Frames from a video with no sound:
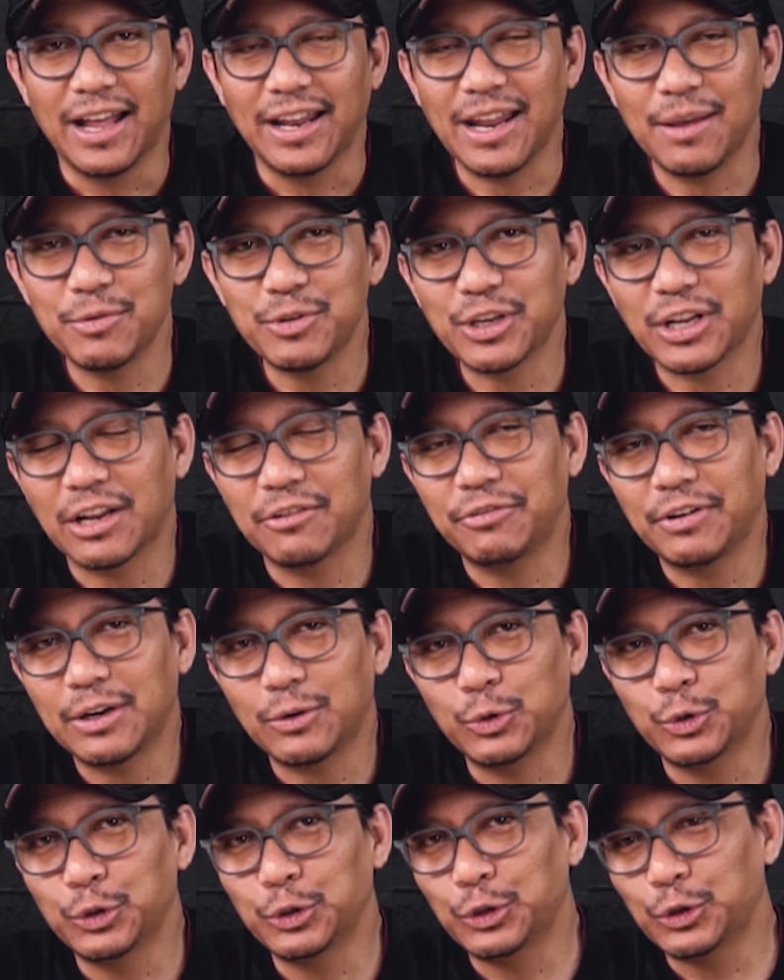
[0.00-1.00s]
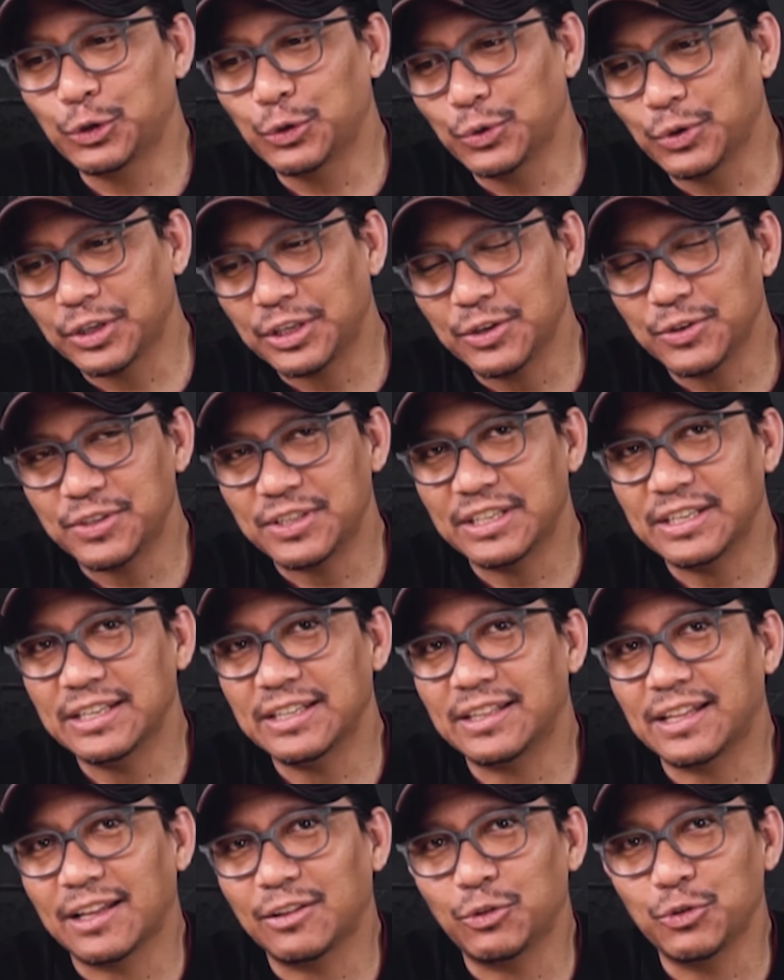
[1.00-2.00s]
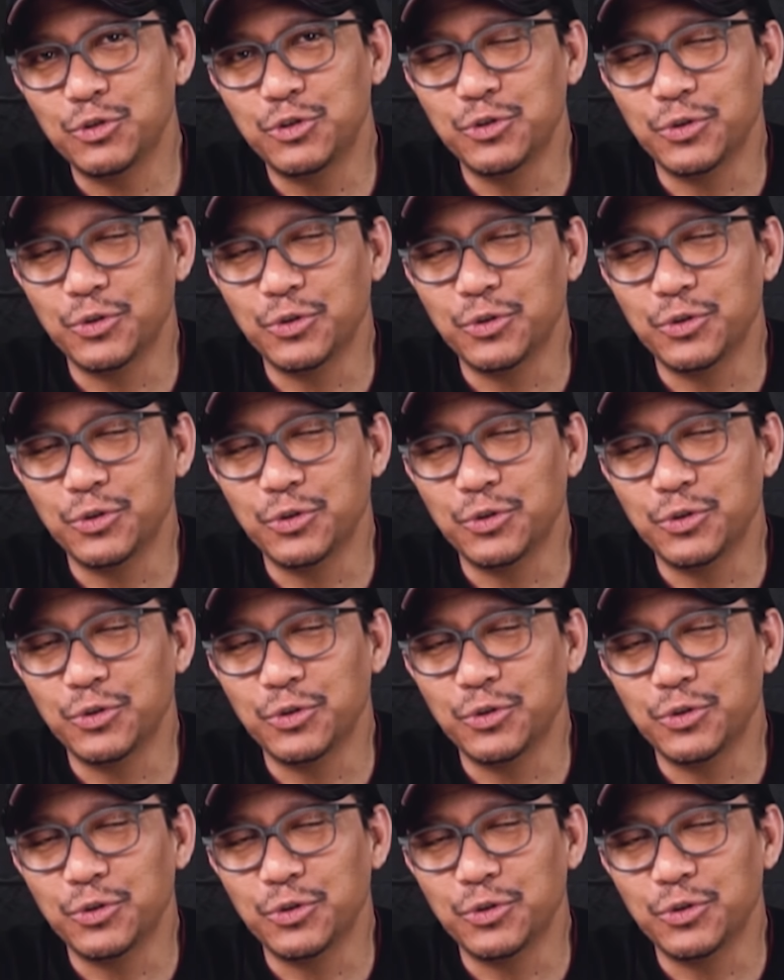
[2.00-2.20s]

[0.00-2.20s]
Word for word: Nah, Music Lover untuk QCT7